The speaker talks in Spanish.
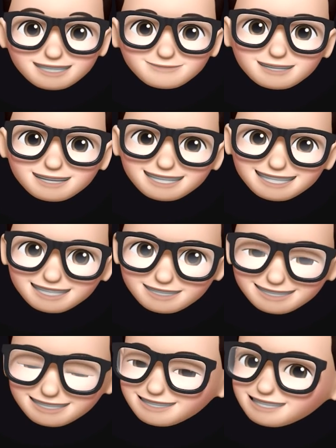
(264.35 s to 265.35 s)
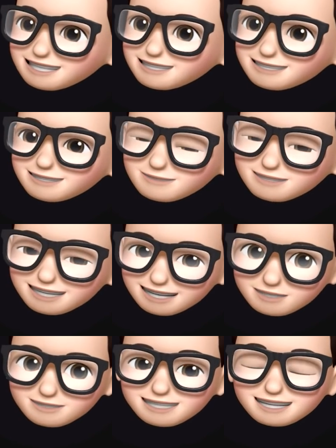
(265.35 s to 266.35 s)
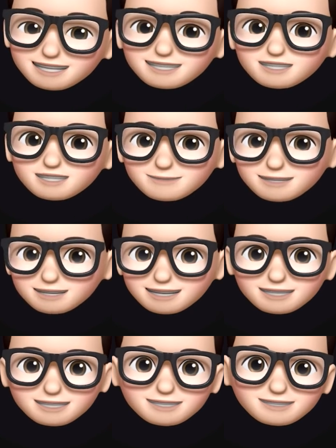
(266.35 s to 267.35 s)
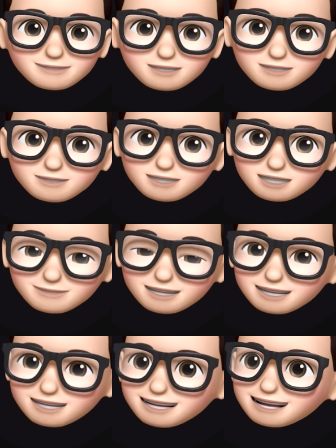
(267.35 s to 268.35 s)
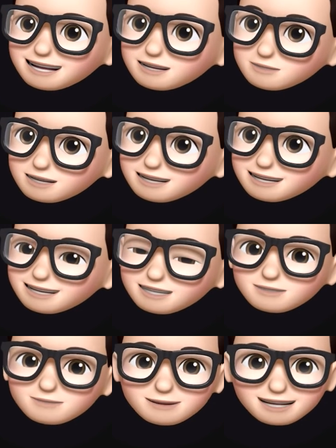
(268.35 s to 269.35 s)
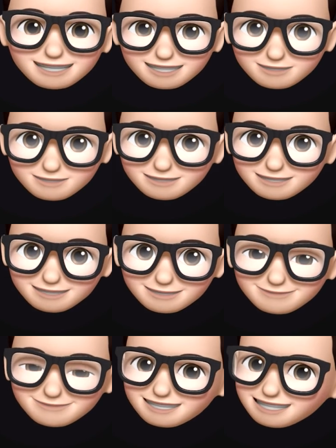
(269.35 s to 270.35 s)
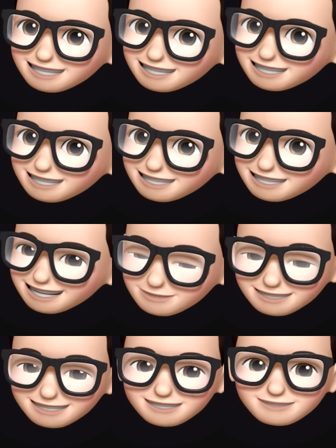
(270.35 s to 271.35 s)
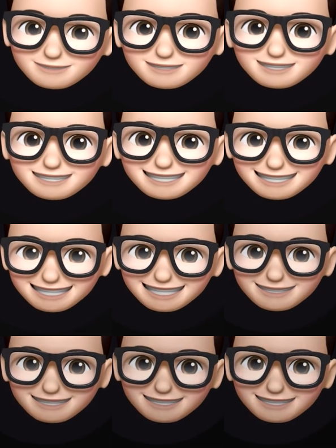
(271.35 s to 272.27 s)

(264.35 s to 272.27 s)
Espero les haya gustado. Ya saben que pueden dejar su like, comentar, se pueden suscribir, al igual que compartir los videos. En fin, nos vemos en el siguiente